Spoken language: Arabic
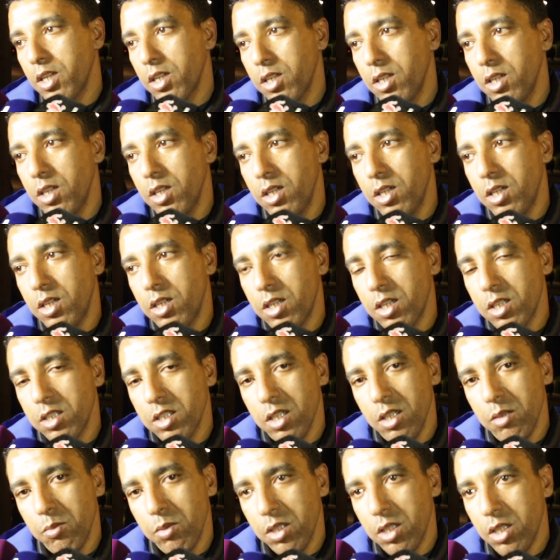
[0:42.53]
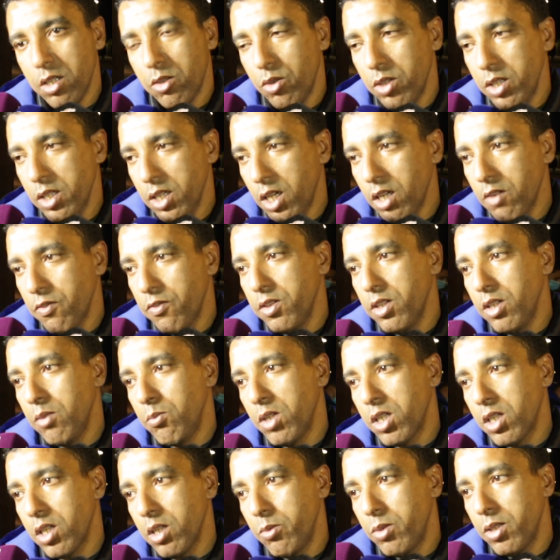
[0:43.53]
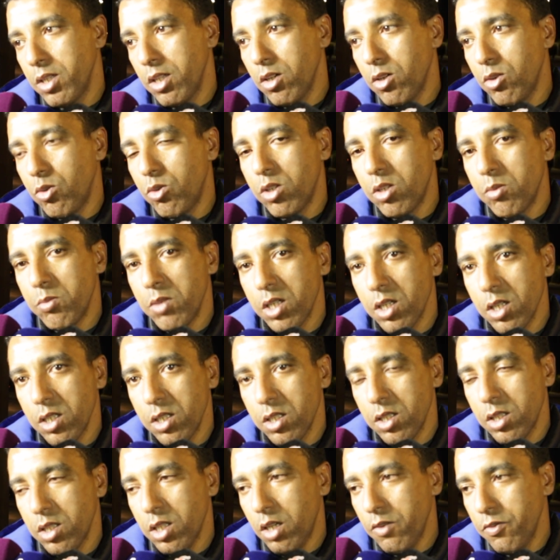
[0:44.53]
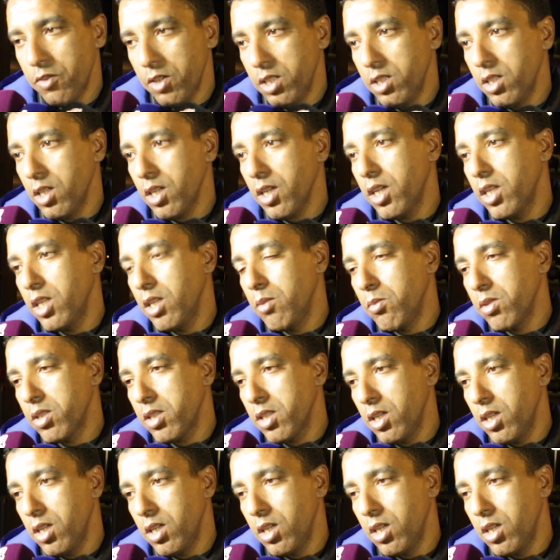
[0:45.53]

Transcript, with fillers: الرجاء البيضاوي عرفنا المكامن القوه ومكامن الضعف يعني لقينا